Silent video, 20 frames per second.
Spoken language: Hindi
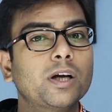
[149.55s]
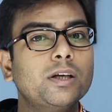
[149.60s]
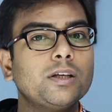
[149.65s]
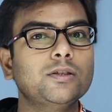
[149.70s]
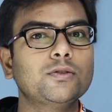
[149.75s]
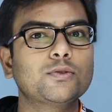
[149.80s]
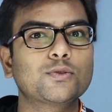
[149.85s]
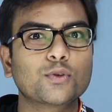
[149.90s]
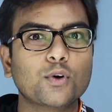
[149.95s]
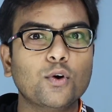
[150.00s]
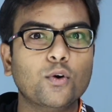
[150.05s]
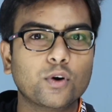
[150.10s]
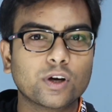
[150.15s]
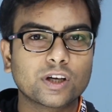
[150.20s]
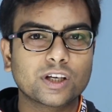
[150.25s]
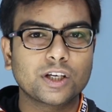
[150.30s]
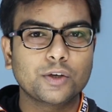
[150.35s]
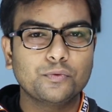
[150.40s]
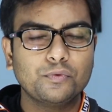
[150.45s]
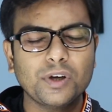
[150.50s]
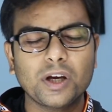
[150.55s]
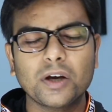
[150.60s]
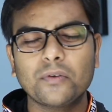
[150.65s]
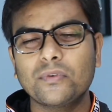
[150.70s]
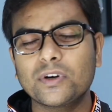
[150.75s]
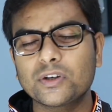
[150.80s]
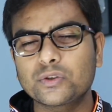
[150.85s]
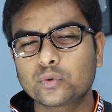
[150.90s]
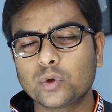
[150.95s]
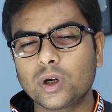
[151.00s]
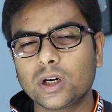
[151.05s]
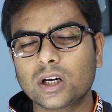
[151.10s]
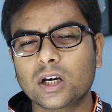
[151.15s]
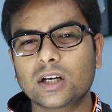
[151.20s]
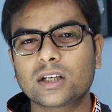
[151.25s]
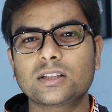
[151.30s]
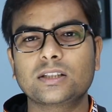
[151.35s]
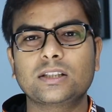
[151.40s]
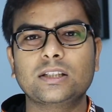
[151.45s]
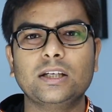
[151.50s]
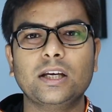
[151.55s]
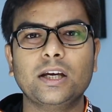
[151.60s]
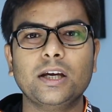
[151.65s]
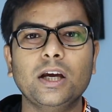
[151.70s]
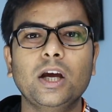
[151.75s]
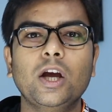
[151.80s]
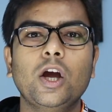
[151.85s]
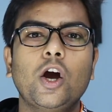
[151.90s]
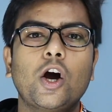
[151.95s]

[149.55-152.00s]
मनी शो होगी वो एक वर्चुअल करेंसी है